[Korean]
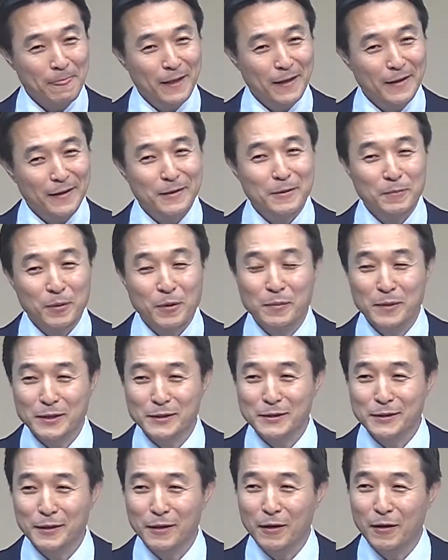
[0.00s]
그래서
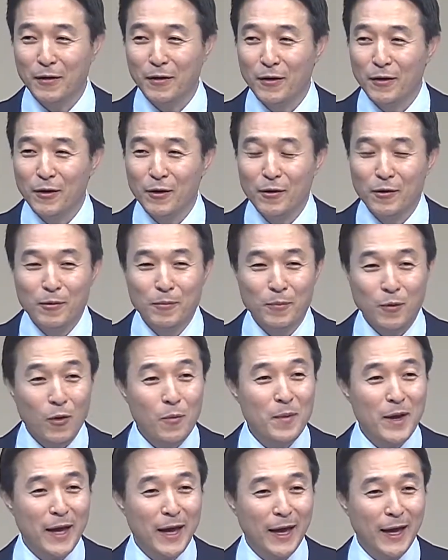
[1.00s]
보면서
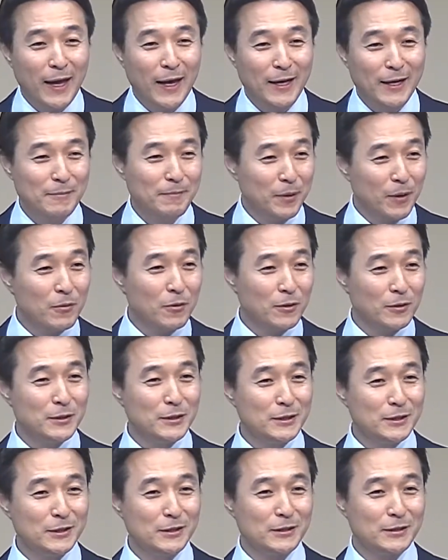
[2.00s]
봄에 그
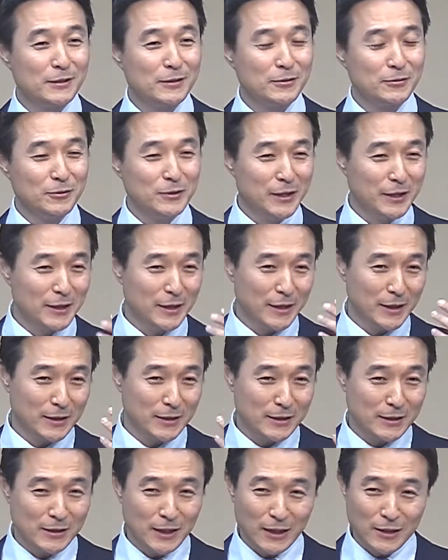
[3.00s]
벚꽃은 우리에게
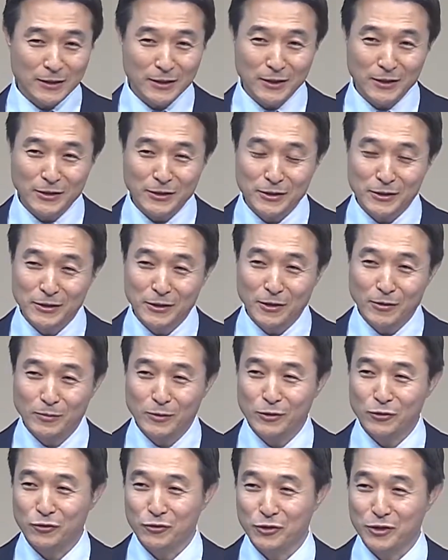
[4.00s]
시각적인
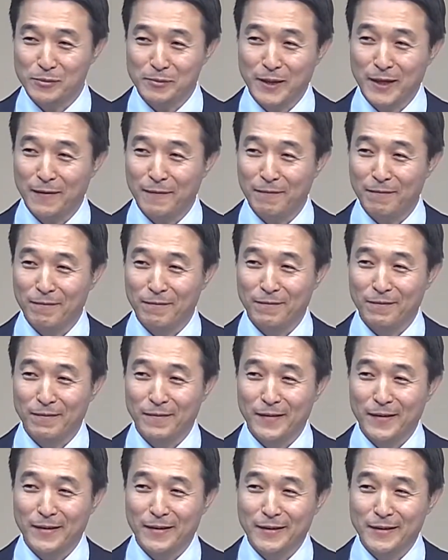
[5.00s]
즐거움을 주지만
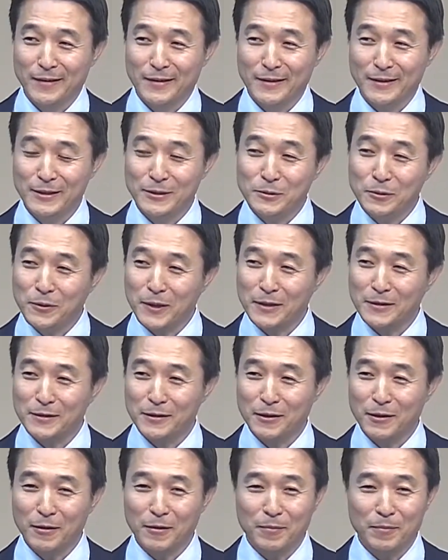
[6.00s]
그
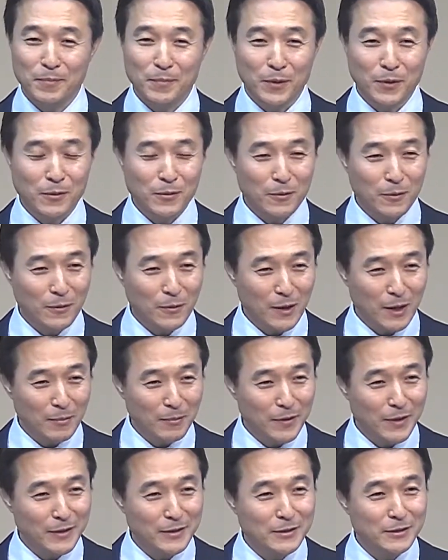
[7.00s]
속에서 벚꽃과
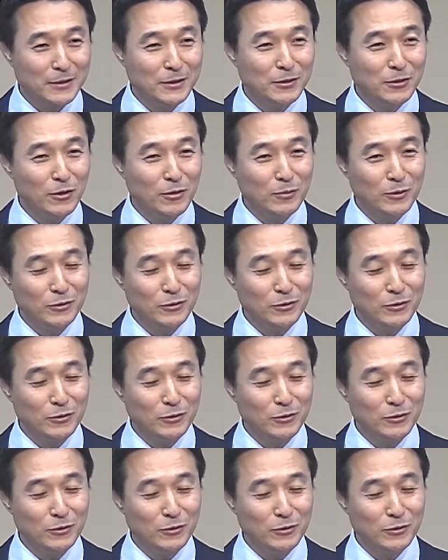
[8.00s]
함께 즐거움을